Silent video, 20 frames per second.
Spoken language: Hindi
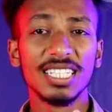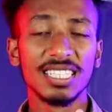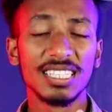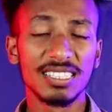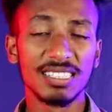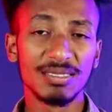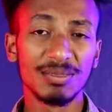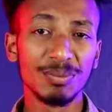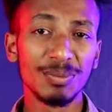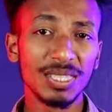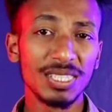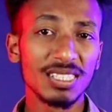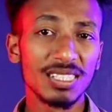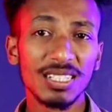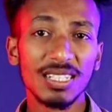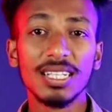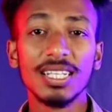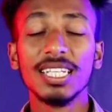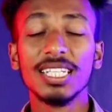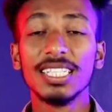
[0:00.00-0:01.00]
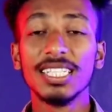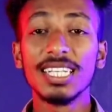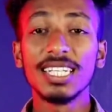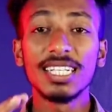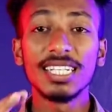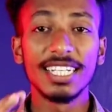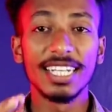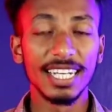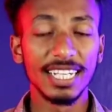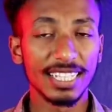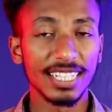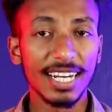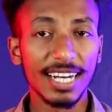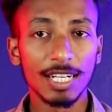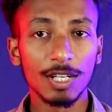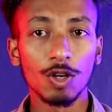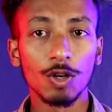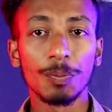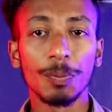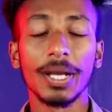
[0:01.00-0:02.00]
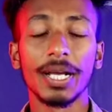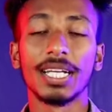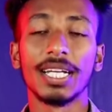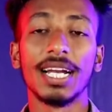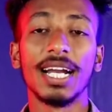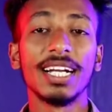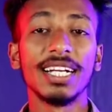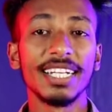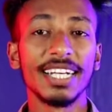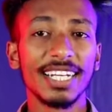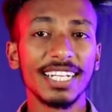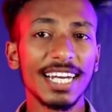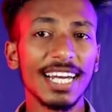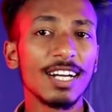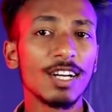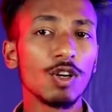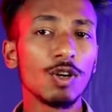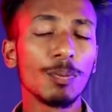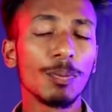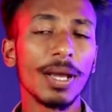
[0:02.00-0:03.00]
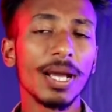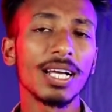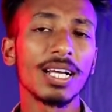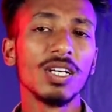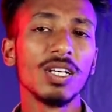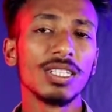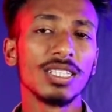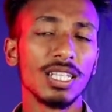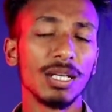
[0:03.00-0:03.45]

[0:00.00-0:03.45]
इस मीन्स ये डेटा एड ऑन पैक है एंड डेटा एड ऑन पैक